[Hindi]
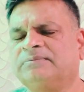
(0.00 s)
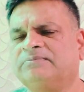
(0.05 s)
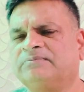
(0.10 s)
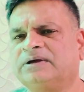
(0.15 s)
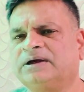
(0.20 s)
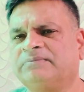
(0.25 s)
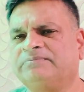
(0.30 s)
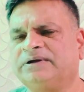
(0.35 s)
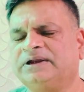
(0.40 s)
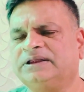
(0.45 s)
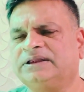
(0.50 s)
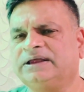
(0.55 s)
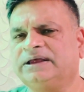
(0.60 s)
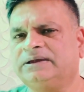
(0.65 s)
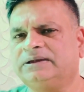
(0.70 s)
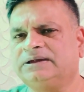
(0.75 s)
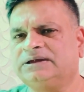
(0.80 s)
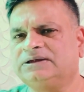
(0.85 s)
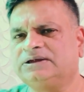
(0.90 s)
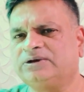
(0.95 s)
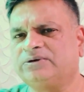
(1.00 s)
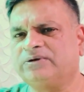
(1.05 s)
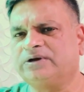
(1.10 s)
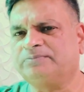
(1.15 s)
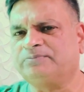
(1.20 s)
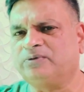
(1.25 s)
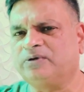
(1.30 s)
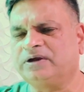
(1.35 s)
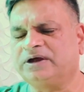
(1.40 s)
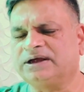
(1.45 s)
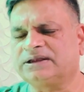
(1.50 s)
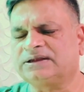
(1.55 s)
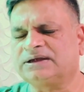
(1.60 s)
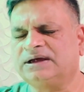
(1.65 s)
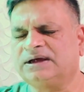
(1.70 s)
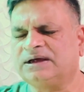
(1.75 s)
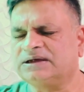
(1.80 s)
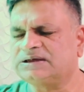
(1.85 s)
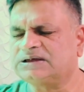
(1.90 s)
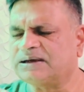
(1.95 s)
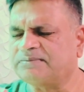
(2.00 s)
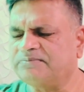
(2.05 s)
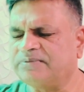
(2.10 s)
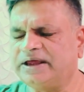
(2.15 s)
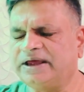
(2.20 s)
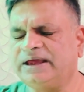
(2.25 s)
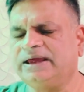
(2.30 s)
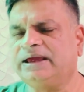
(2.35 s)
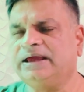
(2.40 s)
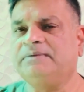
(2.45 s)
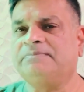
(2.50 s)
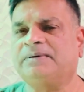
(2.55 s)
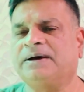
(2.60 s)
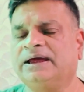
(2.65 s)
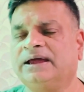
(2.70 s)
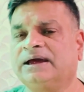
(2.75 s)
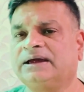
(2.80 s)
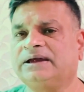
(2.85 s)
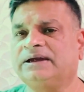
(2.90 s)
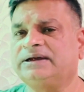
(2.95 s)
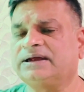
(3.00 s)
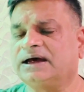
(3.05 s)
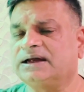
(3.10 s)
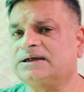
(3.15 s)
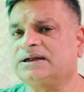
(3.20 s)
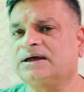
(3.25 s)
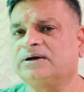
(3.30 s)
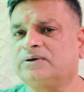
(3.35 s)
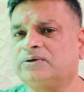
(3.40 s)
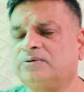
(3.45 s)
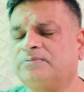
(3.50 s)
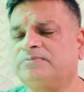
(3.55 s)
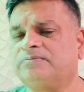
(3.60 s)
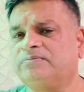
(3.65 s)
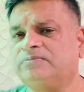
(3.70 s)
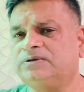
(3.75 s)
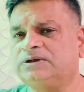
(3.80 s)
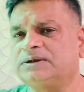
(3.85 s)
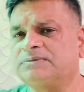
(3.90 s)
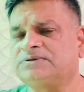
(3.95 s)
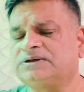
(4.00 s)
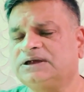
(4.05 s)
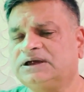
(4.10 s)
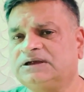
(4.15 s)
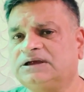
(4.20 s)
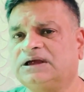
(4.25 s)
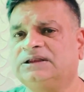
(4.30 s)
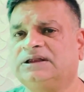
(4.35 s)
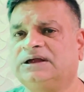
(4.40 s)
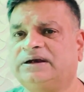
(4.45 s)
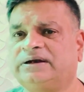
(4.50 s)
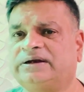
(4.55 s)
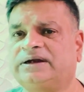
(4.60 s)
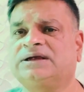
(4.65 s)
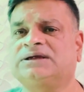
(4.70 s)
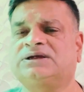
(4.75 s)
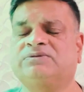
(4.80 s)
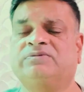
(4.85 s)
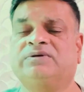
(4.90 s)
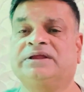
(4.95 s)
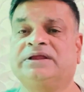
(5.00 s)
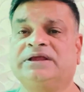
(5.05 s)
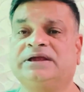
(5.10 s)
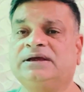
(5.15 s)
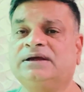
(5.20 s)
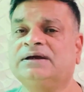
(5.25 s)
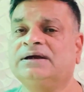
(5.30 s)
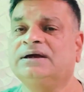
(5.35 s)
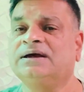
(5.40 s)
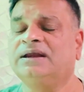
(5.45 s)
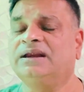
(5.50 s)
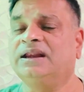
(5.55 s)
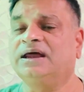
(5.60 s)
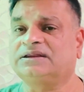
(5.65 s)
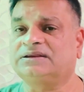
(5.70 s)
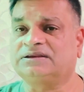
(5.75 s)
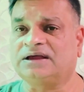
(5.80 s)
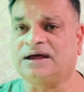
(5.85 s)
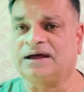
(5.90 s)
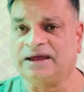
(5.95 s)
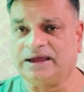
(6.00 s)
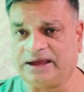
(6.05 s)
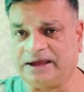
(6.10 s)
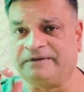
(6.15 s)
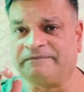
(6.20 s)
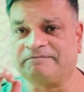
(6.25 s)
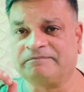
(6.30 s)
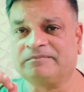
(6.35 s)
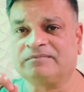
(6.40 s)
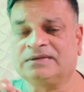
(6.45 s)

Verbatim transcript: कंपनी थे जिन्होंने पोल किया था सब ने यही पाया कि टाटा ग्रुप सबसे ज़्यादा ट्रस्ट वर्दी लगता है